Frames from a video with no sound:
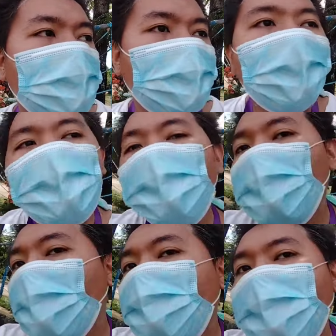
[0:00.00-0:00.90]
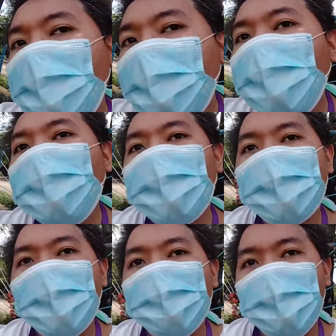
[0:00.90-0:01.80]
wala wala pa ko
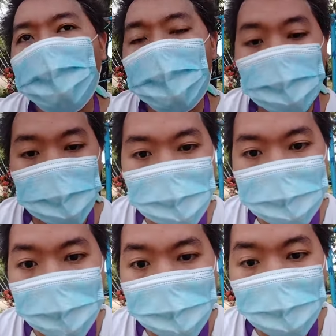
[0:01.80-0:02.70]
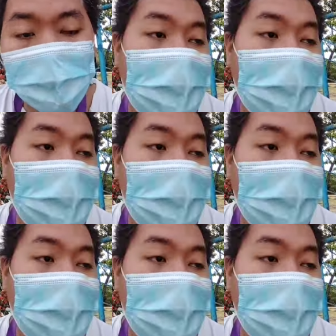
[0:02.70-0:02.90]
nagkauna una og suicide wala